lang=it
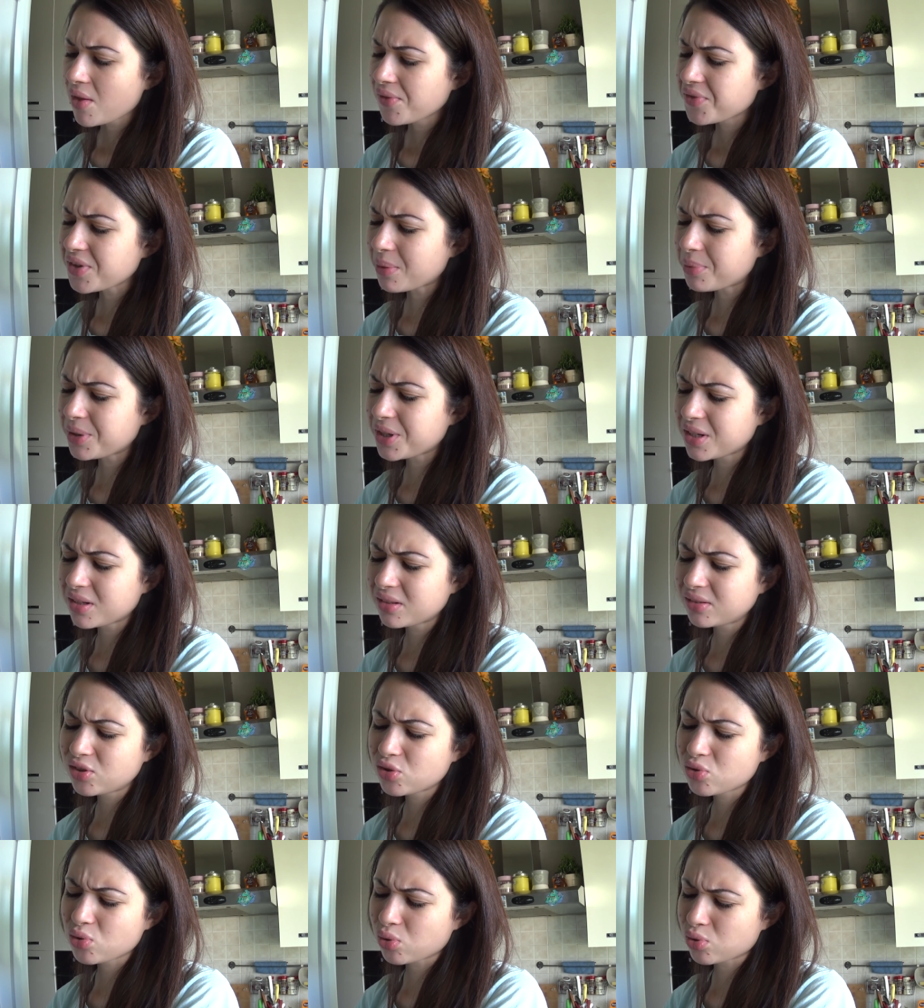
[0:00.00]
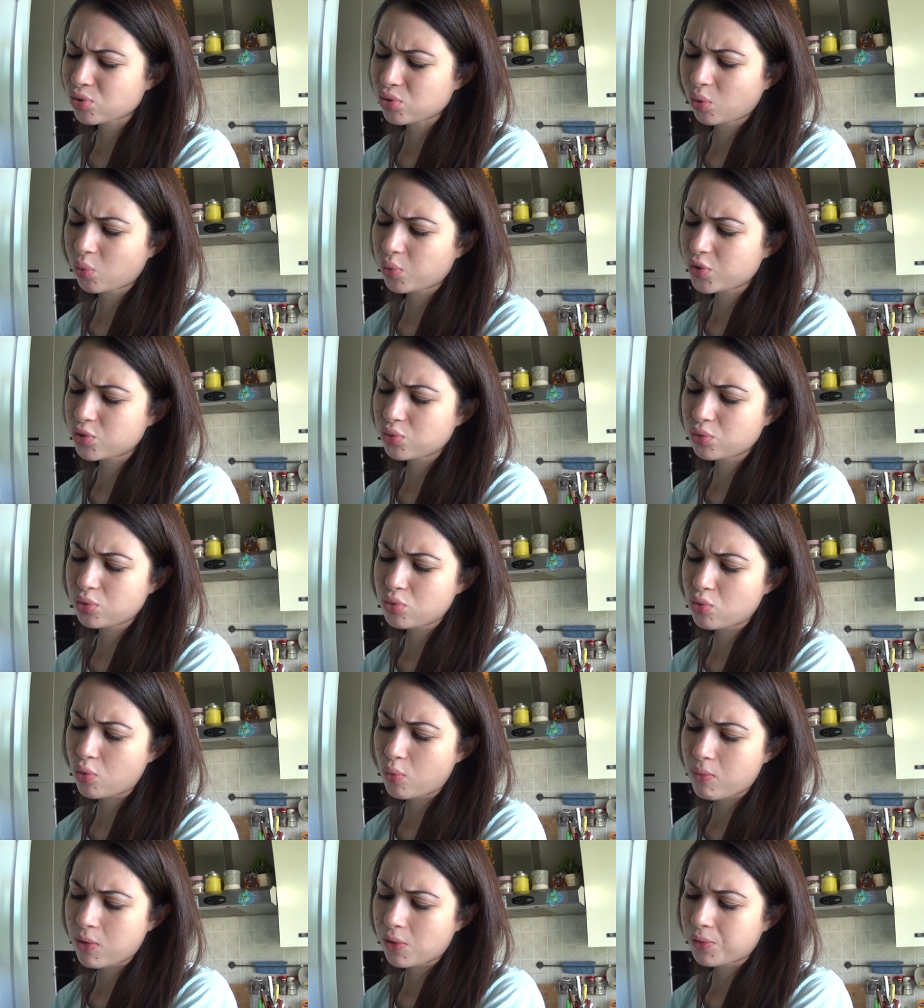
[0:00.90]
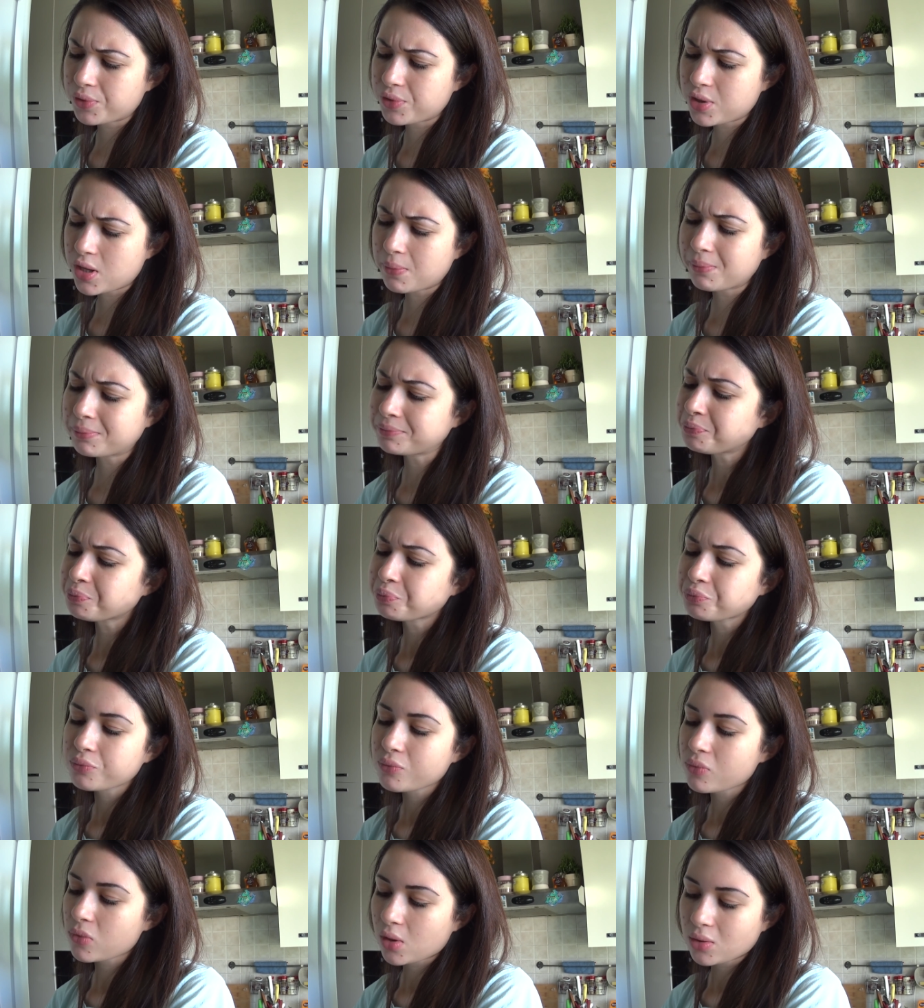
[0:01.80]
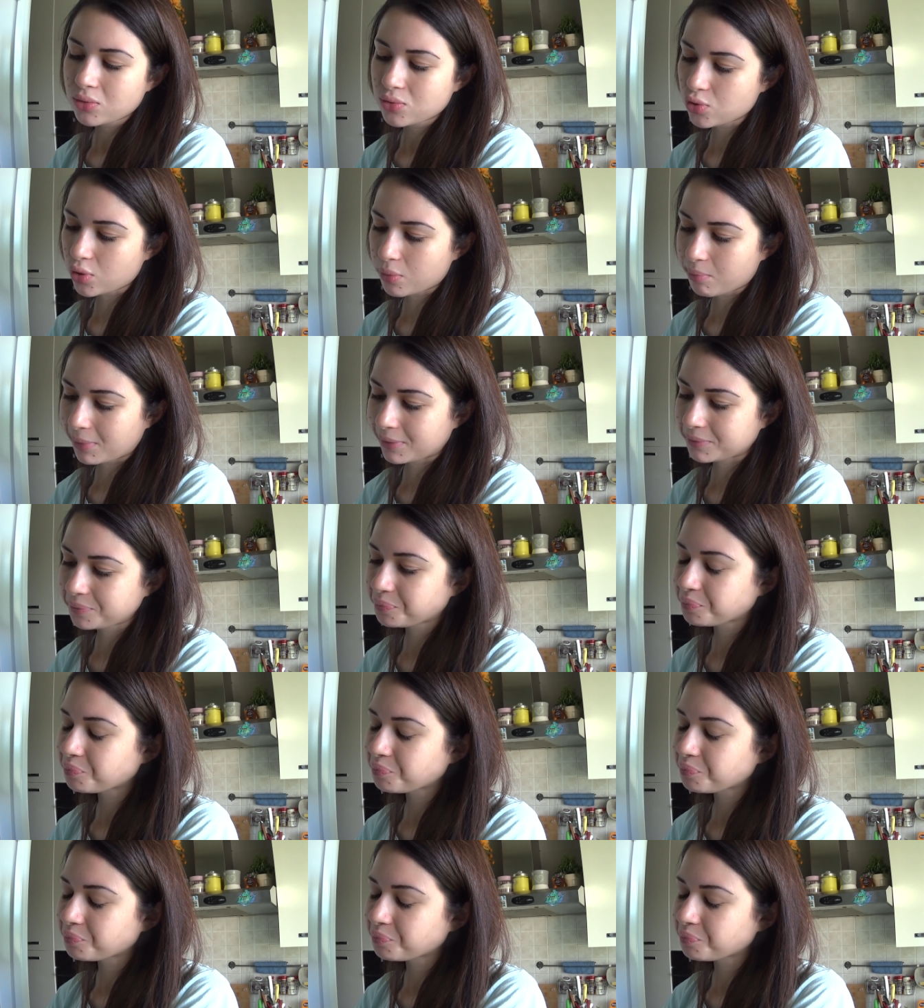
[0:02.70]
di aprire il discorso qui su youtube quindi insomma